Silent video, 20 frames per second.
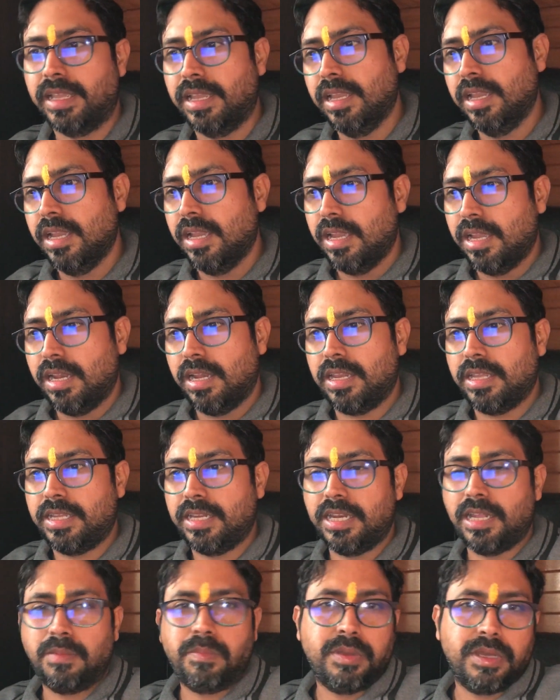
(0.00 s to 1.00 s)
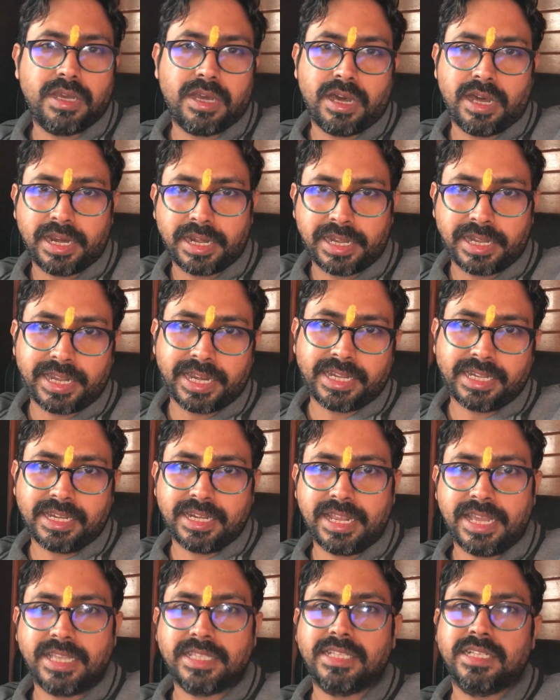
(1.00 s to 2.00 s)
थे लेकिन अब आर्किटेक्ट
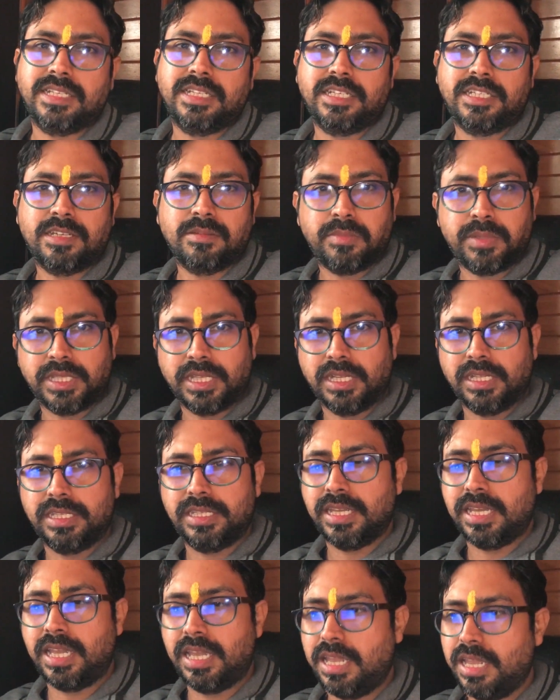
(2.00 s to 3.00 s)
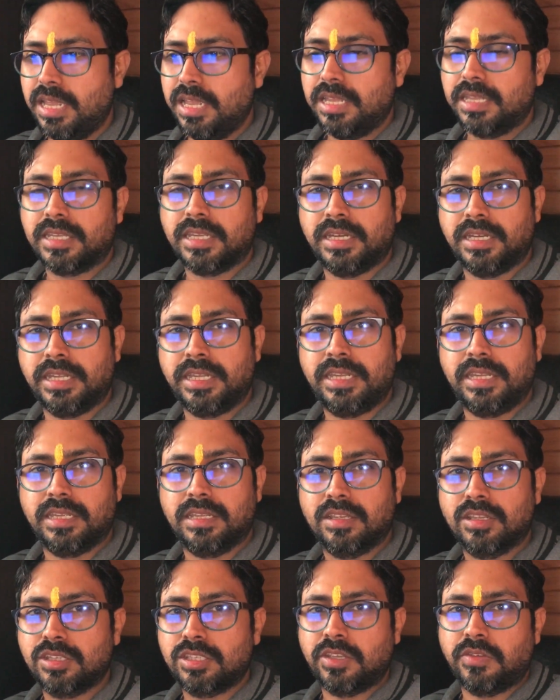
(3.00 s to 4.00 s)
ने ऐसा सिस्टम बदल दिया है कि नहीं
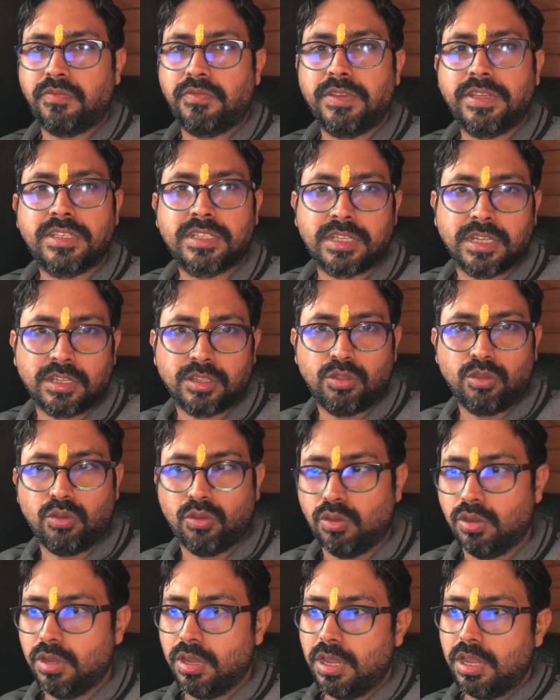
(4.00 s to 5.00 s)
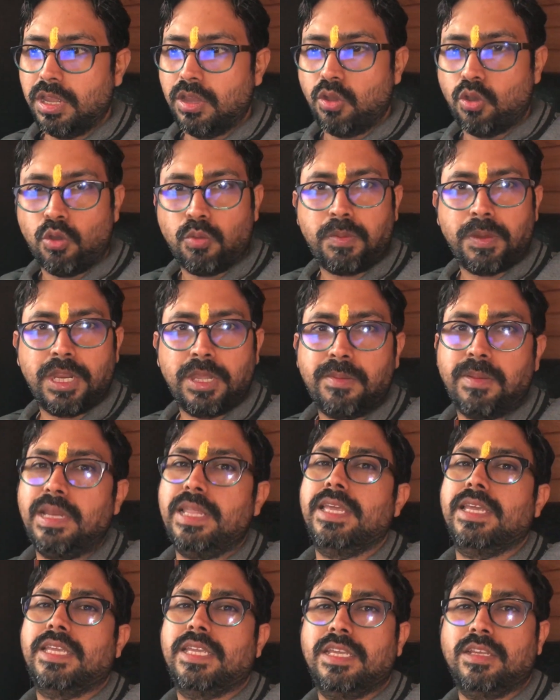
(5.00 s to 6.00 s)
सब फिक्स कर दो
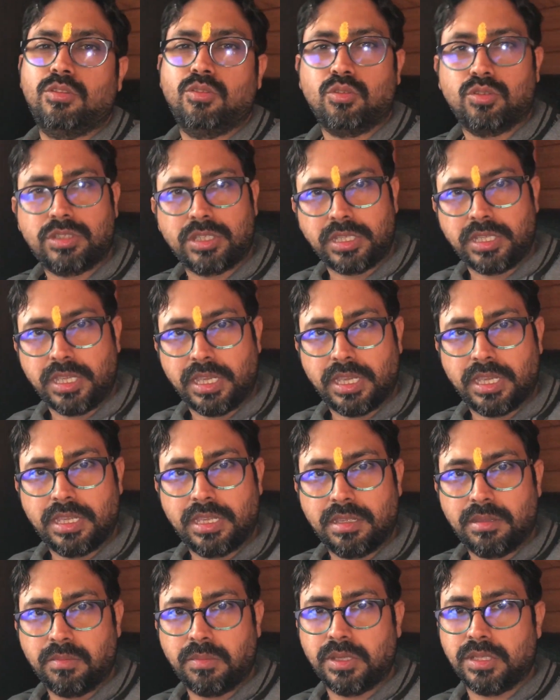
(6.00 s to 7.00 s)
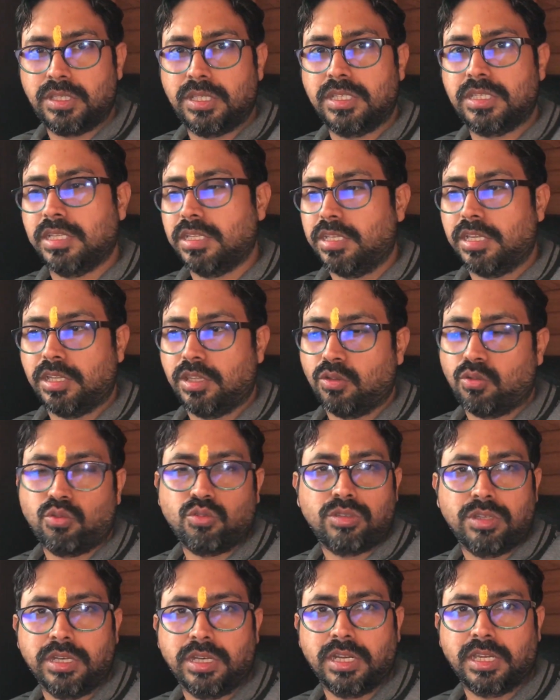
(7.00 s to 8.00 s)
ओपनेबल एक या दो चाहिए बस इससे ज़्यादा
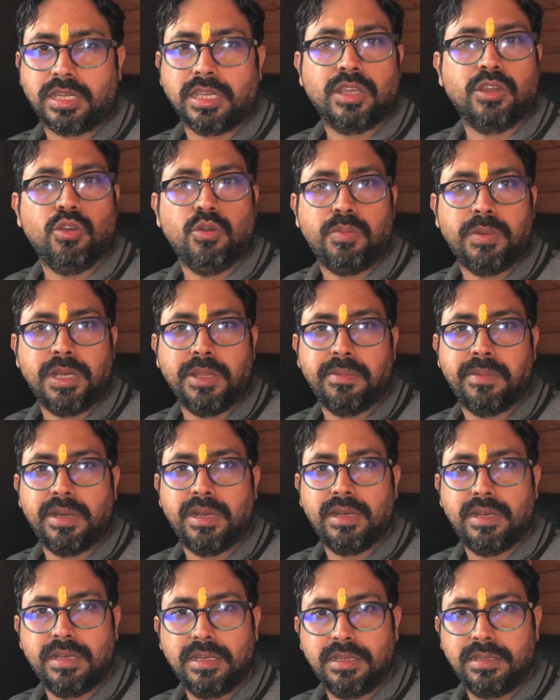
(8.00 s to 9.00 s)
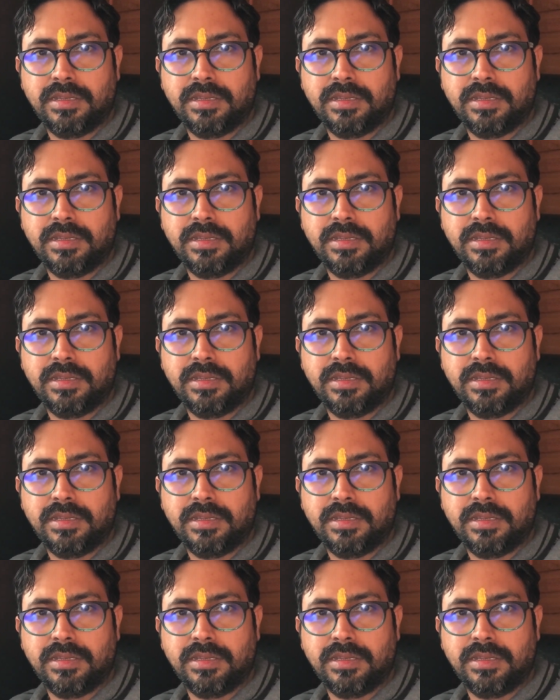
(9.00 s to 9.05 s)
कुछ नहीं रखेंगे ओपनेबल